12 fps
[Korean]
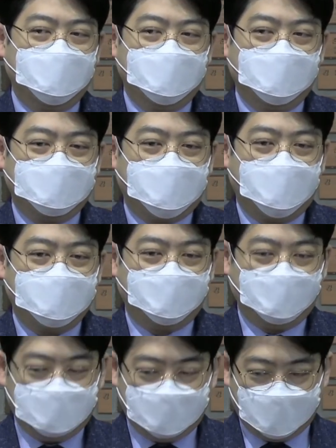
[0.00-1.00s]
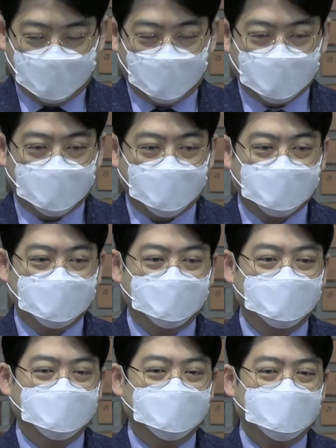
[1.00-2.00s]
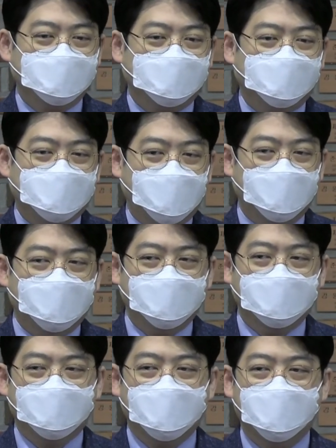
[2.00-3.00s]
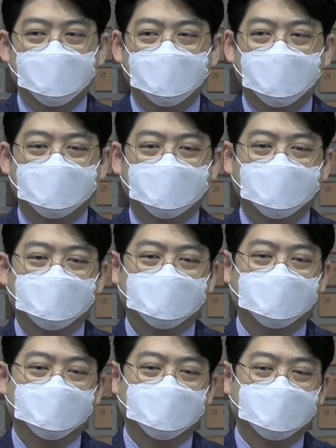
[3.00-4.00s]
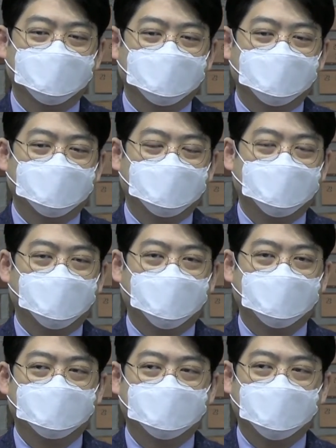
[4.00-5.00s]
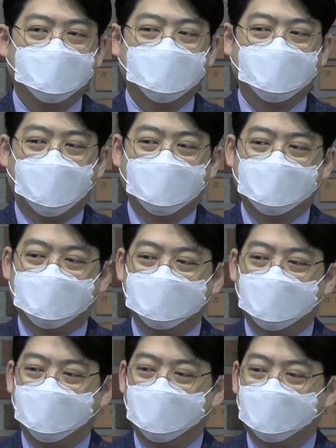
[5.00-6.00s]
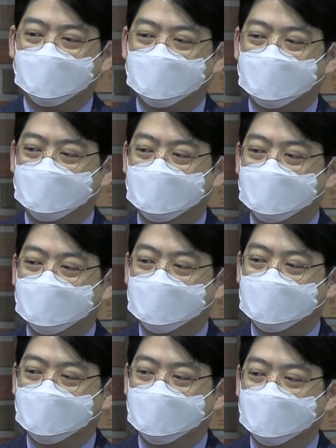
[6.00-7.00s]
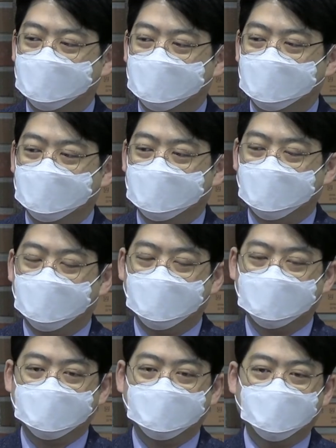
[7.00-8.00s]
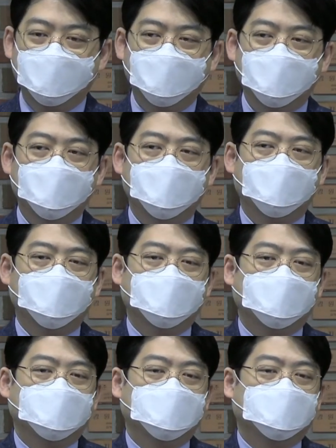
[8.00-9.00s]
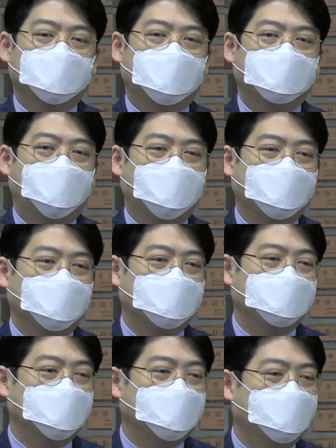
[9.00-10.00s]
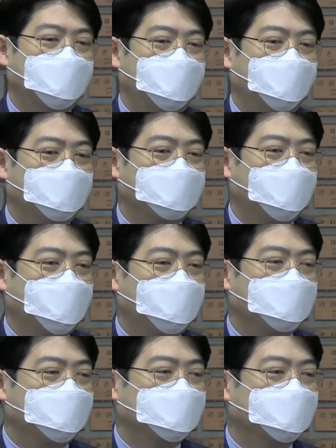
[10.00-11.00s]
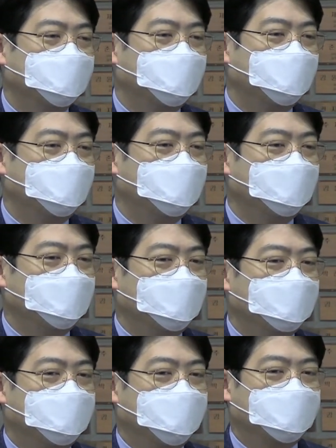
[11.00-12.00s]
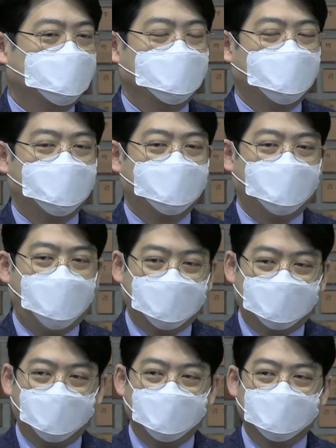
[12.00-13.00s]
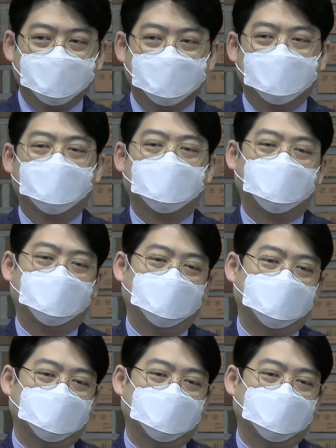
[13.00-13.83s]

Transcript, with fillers: 마음이 툭 떨어져가지고 쨍그랑 깨져가지고 그걸 뭐라고 부르냐면 낙심한다 그러죠. 그죠? 그래가지고 이제 뭐 하나님 있네 없네 하면서 막 신앙이 확 떨어지고 이렇게 되는 거예요.